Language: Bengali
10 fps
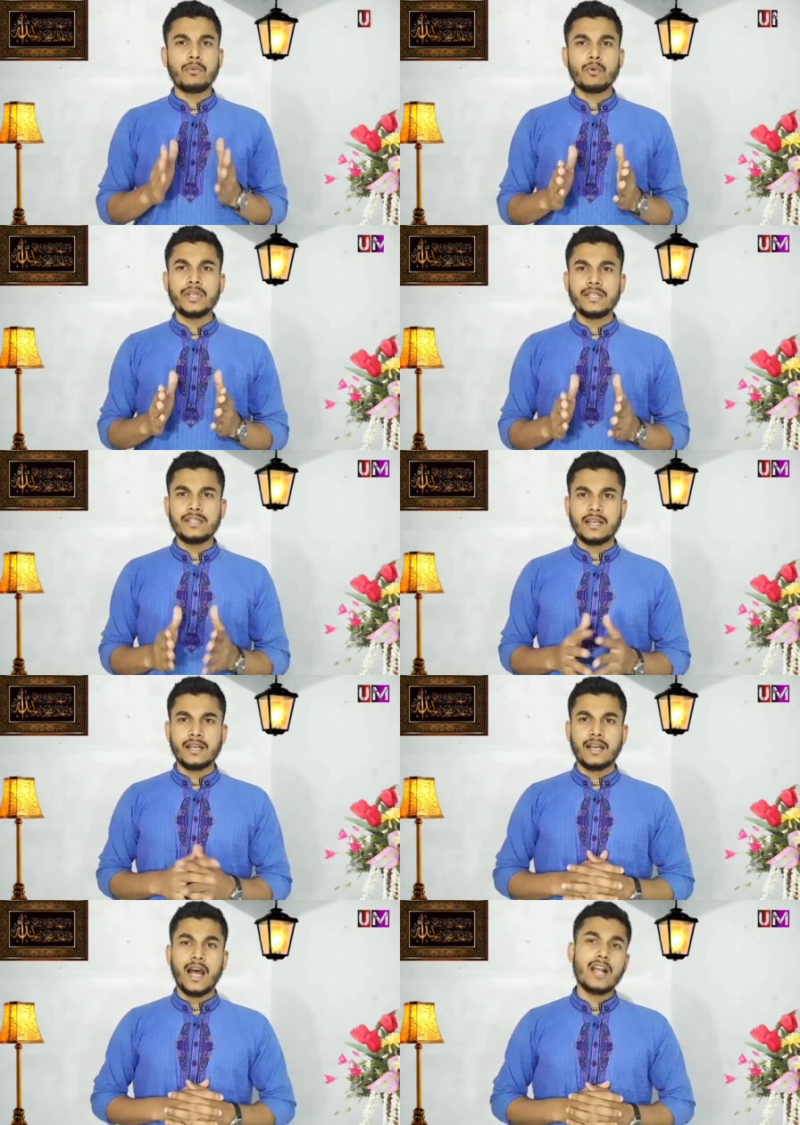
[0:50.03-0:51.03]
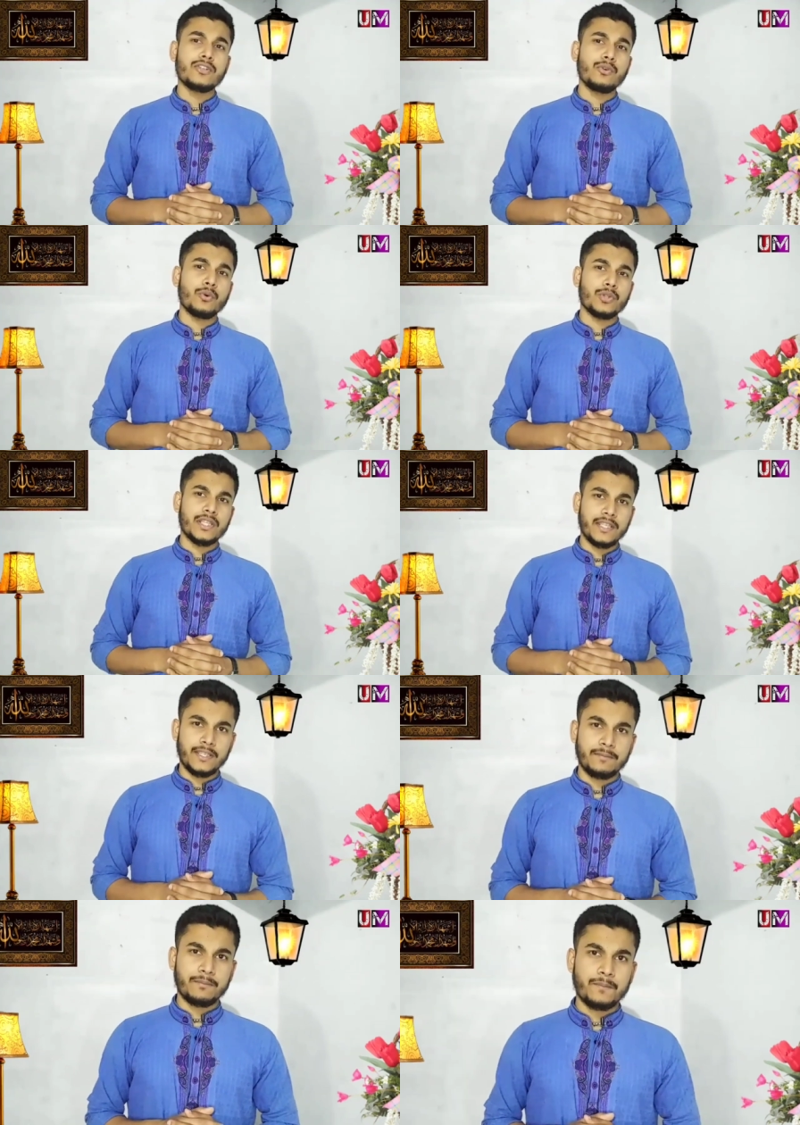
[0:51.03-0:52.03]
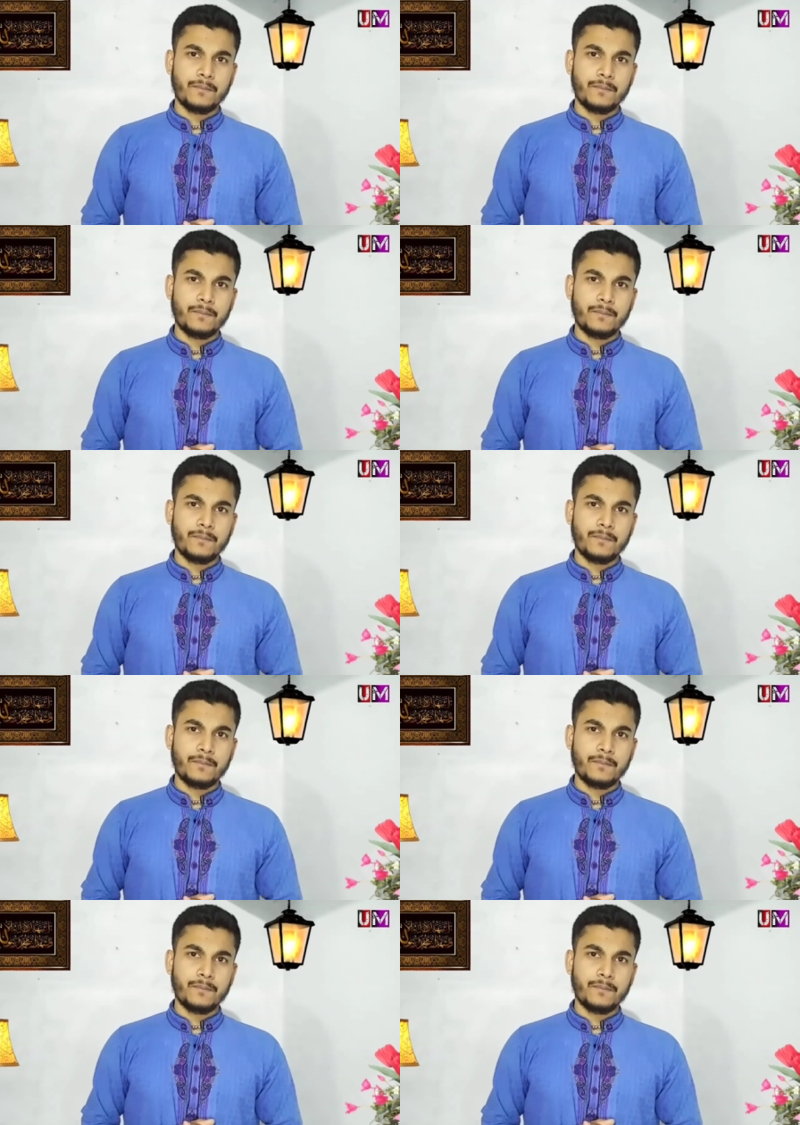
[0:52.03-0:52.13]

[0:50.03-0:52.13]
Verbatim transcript: প্রোটিনটা আসলো কোথা থেকে